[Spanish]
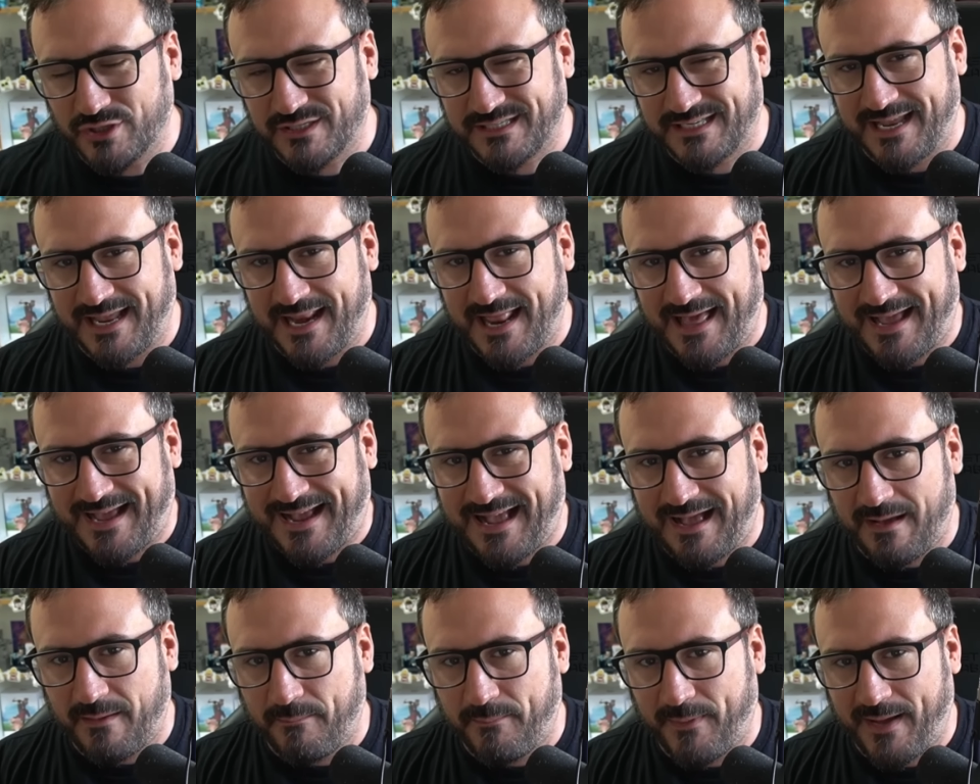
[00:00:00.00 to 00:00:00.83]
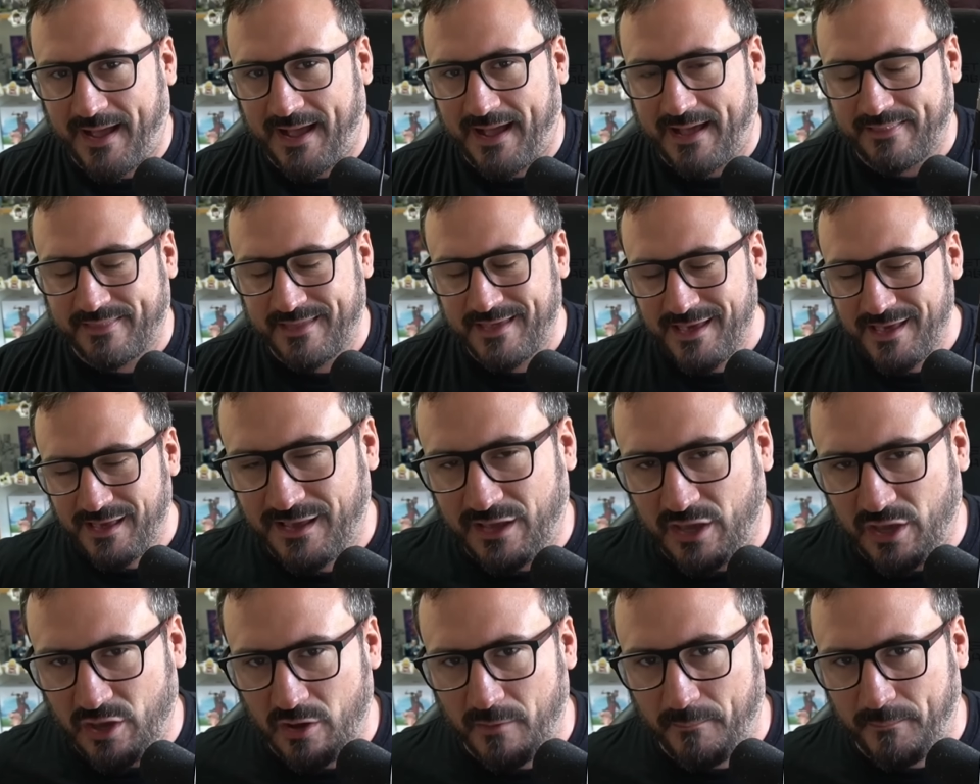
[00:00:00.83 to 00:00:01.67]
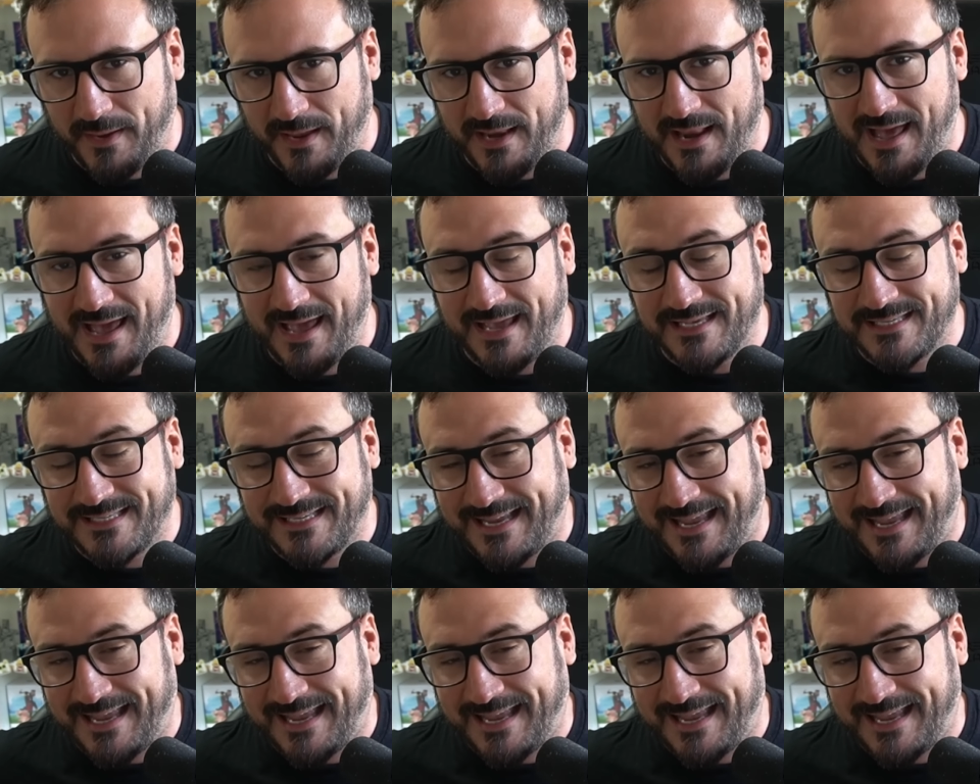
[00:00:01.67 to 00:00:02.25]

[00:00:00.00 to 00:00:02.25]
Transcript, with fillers: ¿Será capaz? ¿Qué opináis?